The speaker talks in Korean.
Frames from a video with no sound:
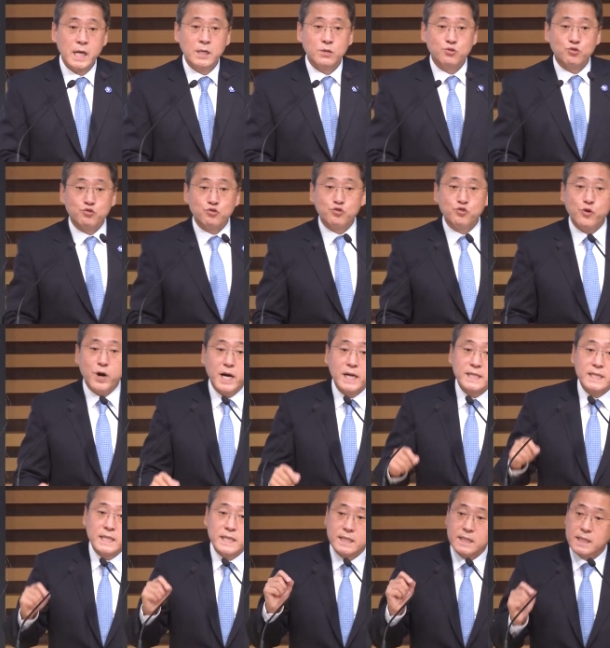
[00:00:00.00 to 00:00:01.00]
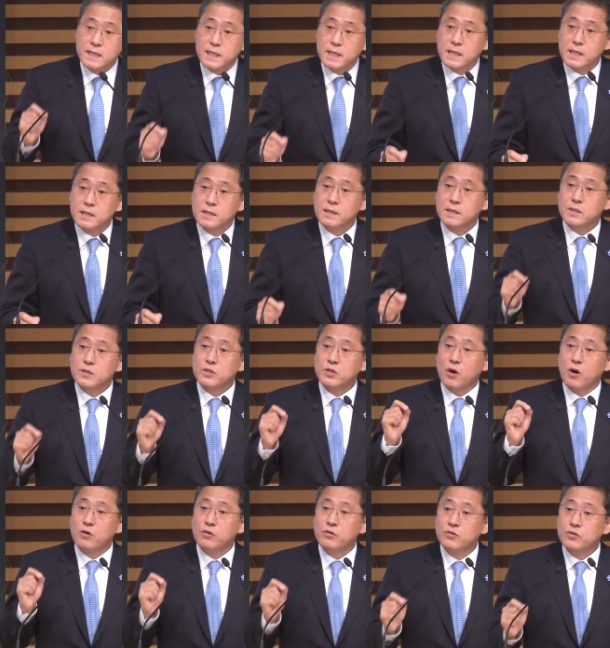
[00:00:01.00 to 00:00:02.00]
중국 황제의 생일을
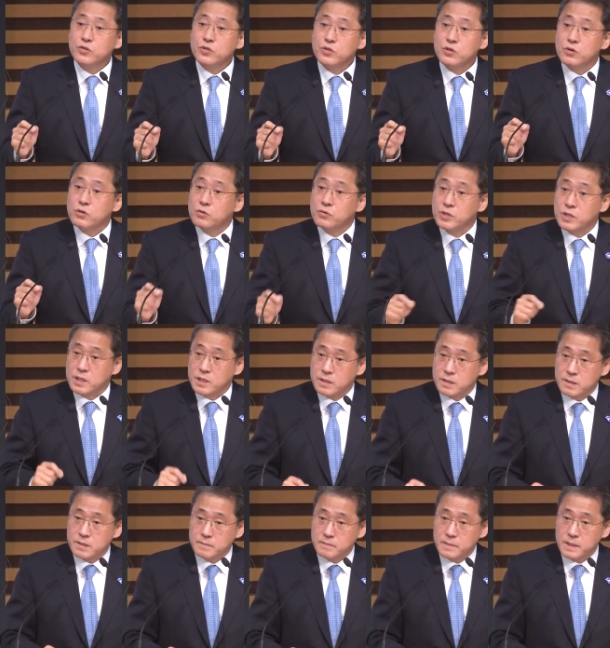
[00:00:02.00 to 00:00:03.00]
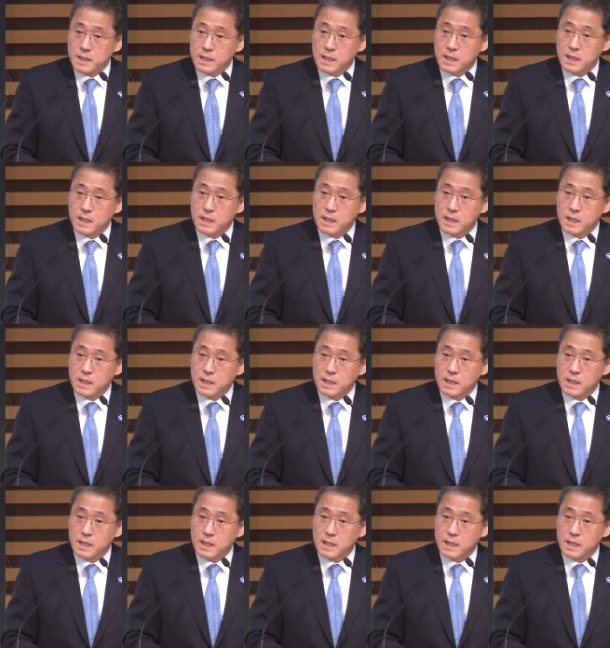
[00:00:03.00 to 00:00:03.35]
성절로 지켰습니다.